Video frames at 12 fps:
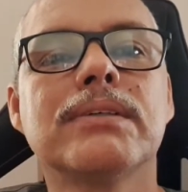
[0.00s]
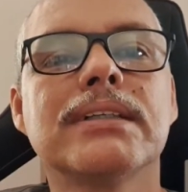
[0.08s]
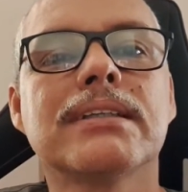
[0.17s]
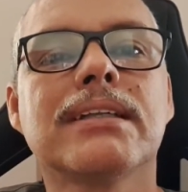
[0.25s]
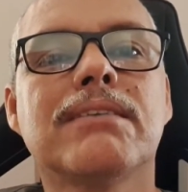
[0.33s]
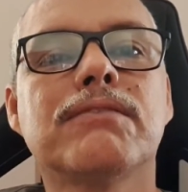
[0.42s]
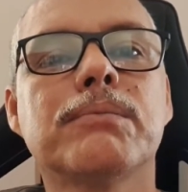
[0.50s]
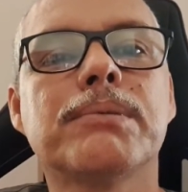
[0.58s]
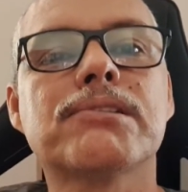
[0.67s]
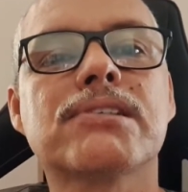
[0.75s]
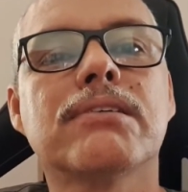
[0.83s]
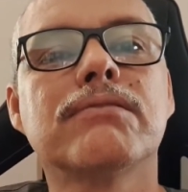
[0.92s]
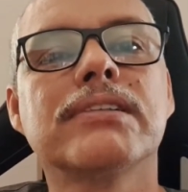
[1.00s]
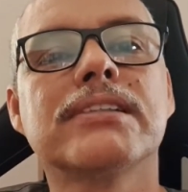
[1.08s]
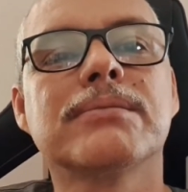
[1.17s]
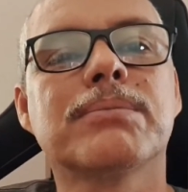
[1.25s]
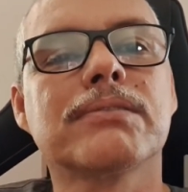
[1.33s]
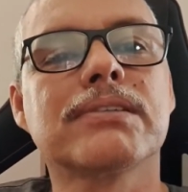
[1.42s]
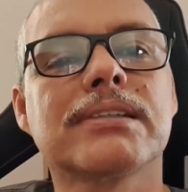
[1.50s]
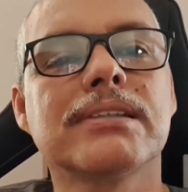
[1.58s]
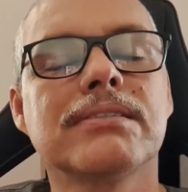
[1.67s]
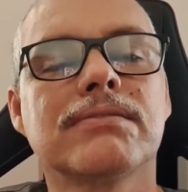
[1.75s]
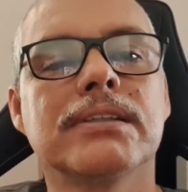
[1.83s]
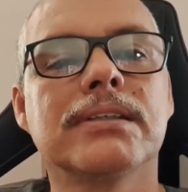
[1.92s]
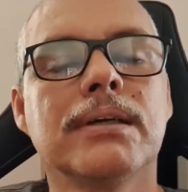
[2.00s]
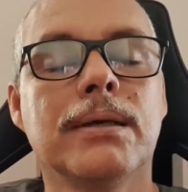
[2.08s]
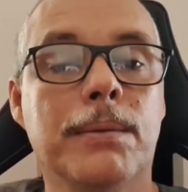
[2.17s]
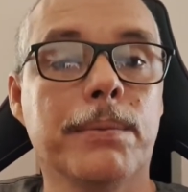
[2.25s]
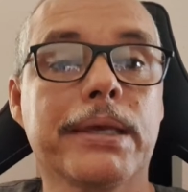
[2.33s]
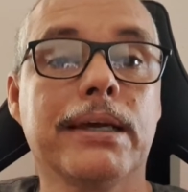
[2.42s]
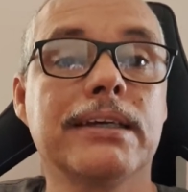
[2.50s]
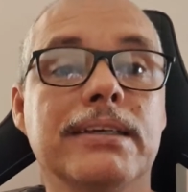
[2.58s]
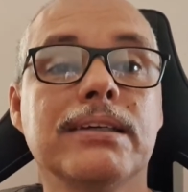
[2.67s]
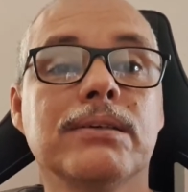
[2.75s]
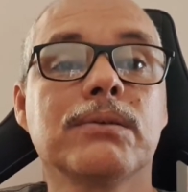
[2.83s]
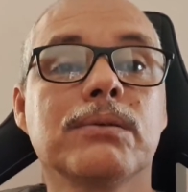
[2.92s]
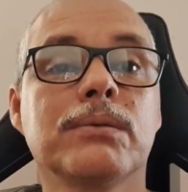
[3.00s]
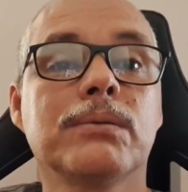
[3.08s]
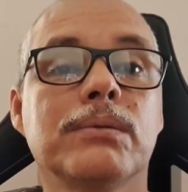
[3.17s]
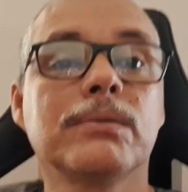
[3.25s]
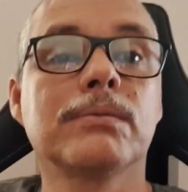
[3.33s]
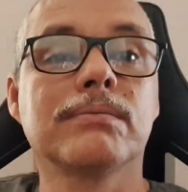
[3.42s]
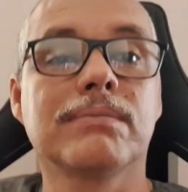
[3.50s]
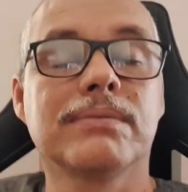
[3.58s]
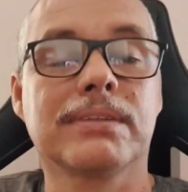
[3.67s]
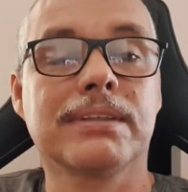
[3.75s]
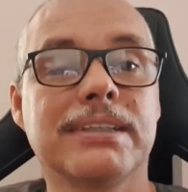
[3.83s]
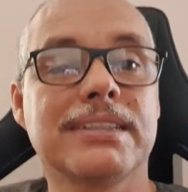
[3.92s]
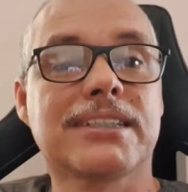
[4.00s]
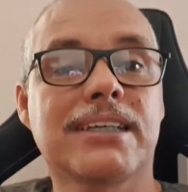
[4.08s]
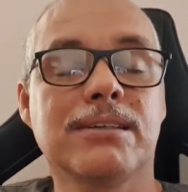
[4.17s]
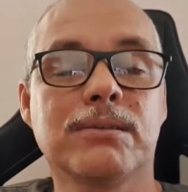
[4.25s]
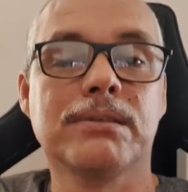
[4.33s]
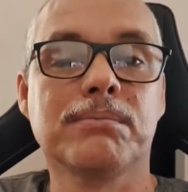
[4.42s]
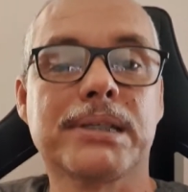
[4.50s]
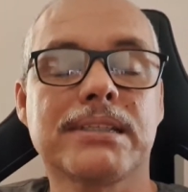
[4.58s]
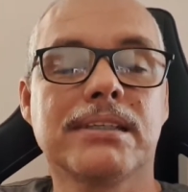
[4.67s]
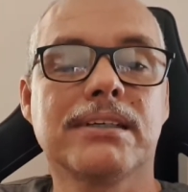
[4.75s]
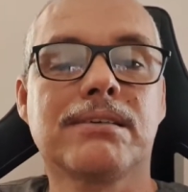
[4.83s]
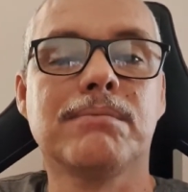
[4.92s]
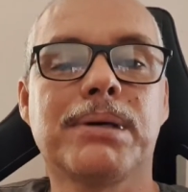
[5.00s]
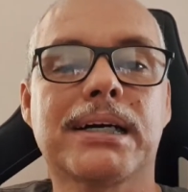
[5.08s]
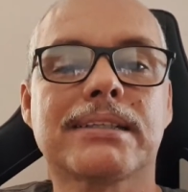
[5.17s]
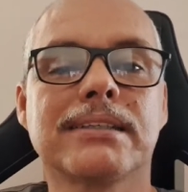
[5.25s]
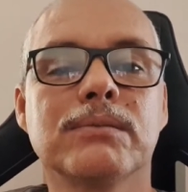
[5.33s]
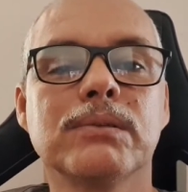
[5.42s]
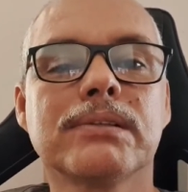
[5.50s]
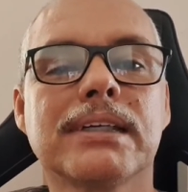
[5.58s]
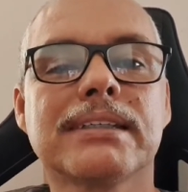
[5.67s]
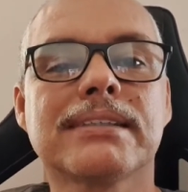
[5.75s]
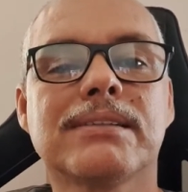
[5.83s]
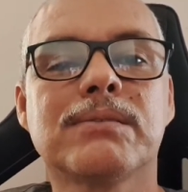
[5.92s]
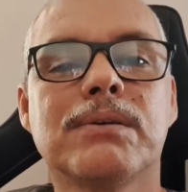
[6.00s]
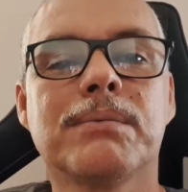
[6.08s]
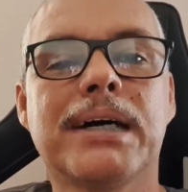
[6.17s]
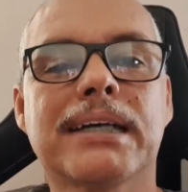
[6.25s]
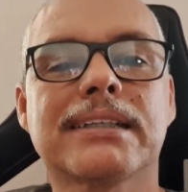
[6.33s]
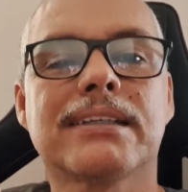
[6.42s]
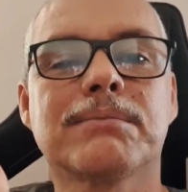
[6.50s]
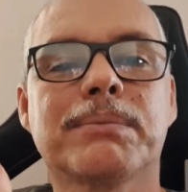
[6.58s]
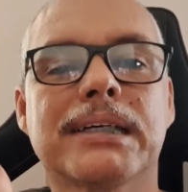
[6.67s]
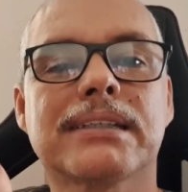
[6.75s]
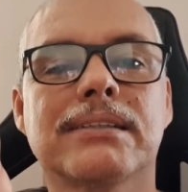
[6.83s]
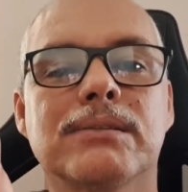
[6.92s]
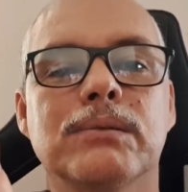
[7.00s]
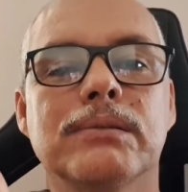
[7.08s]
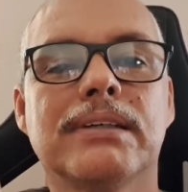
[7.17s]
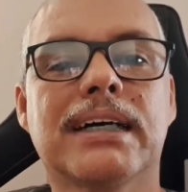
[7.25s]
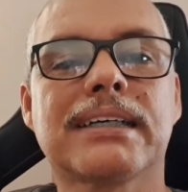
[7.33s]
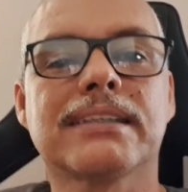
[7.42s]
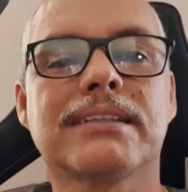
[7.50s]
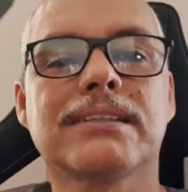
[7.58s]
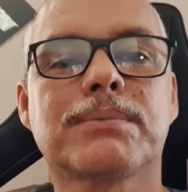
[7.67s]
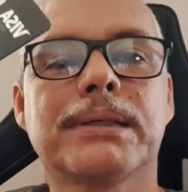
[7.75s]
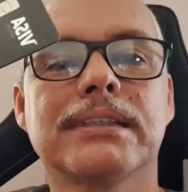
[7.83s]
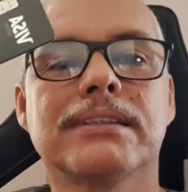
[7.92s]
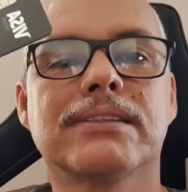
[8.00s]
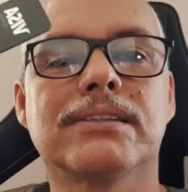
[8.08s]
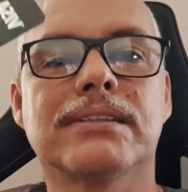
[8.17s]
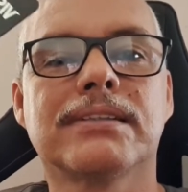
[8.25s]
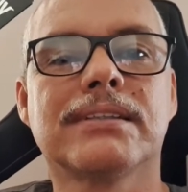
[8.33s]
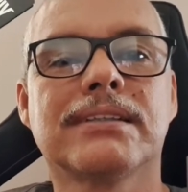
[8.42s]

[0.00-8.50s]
com ele lá, vou postar o vídeo aí para vocês verem. E eu deixa aí, eu tenho parceria com o PagSeguro, quem quiser alguma máquina do PagSeguro, aqui é transparente, ó.